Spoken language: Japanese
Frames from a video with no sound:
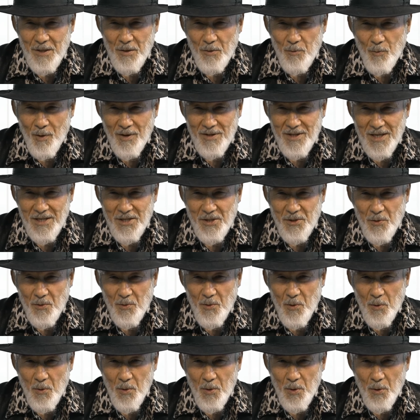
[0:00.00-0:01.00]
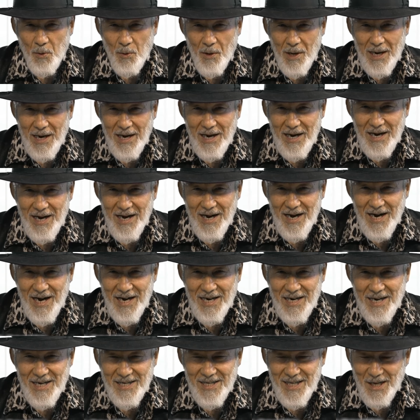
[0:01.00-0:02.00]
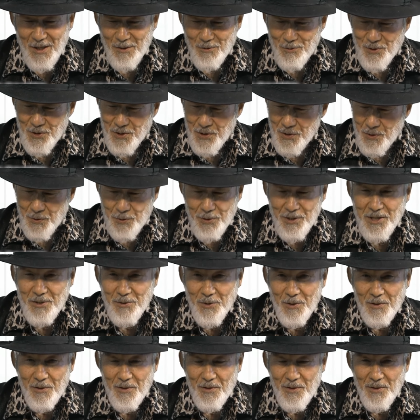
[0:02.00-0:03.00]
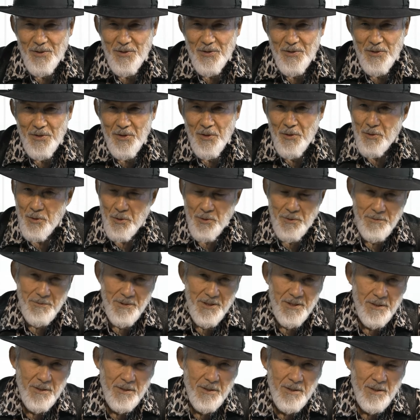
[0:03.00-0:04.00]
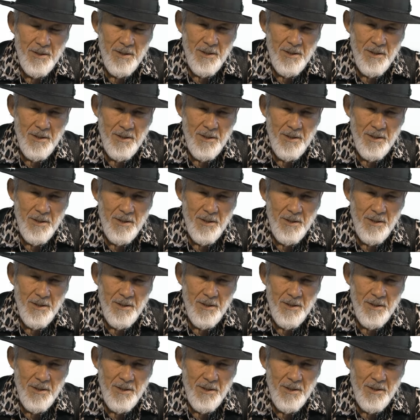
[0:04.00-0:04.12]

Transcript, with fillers: 私の心はあなたの救いを喜びます。